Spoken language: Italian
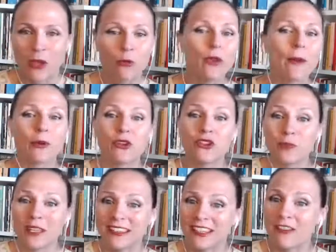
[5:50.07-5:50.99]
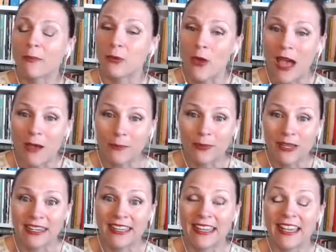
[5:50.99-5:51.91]
una prospettiva più ampia
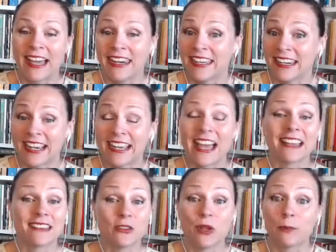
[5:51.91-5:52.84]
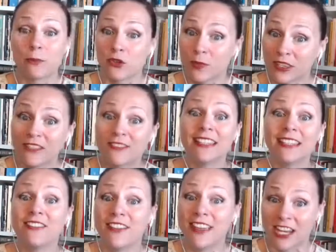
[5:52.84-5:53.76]
alle, alle ragazze, una prospettiva di
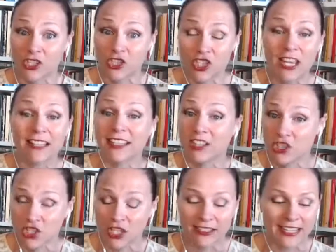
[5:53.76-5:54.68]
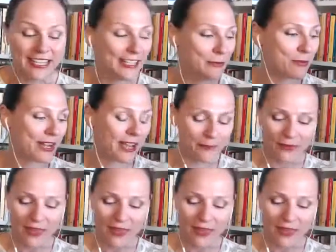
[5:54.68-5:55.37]
vera scelta, di scelta libera.